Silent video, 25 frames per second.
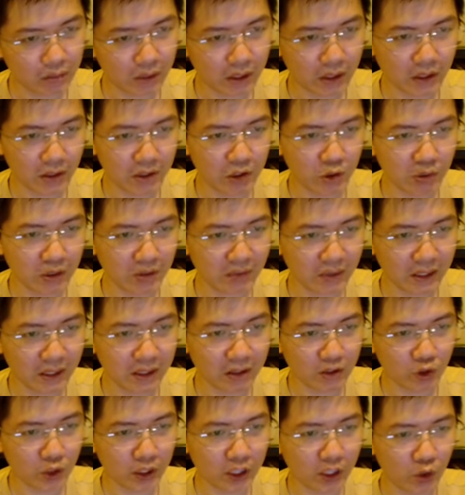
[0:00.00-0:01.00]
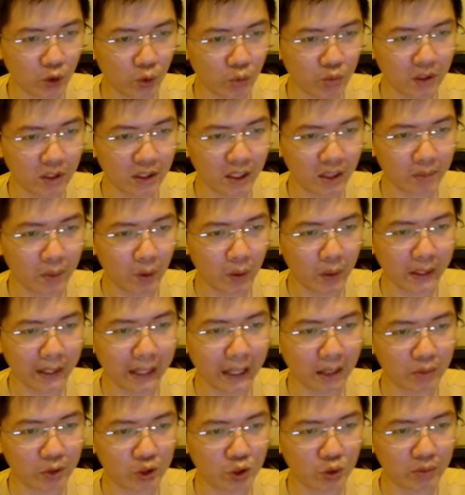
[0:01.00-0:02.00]
thì chúng ta vẫn tư duy theo đúng những cái mô hình
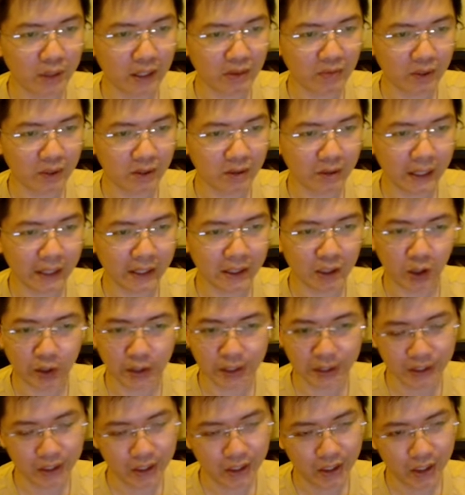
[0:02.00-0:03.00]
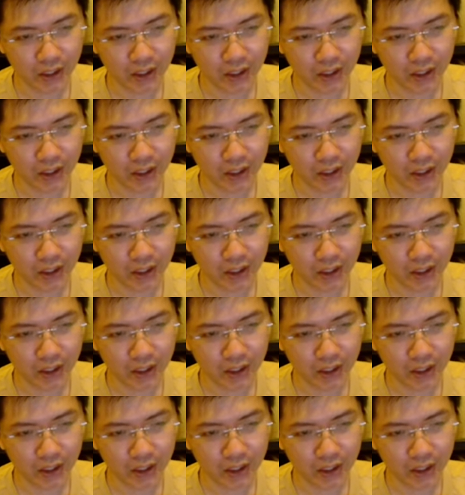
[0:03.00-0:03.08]
khác mà chúng ta vẫn hay nói